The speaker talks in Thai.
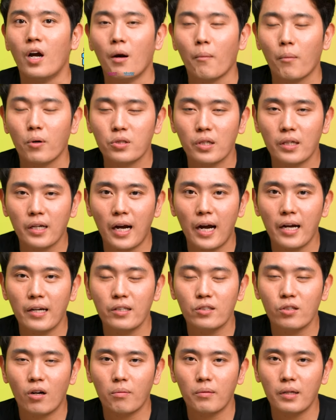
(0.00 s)
เพราะฉะนั้นใครที่
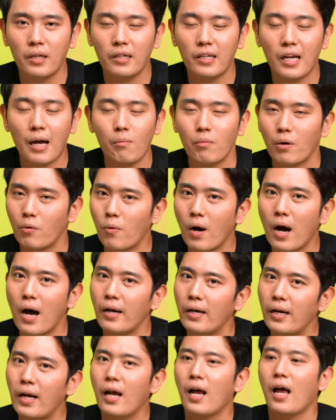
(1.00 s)
ชอบกินน้ำหวานๆ
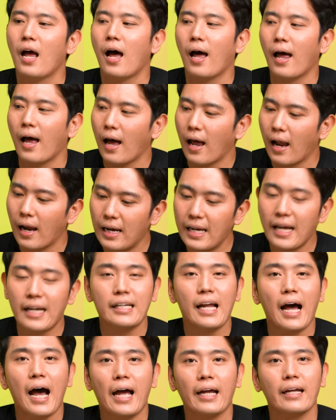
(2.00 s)
เนี่ยเลี่ยง
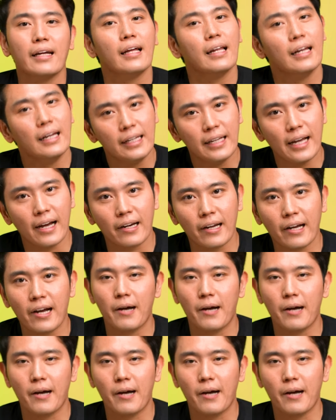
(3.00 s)
ได้เลี่ยงนะค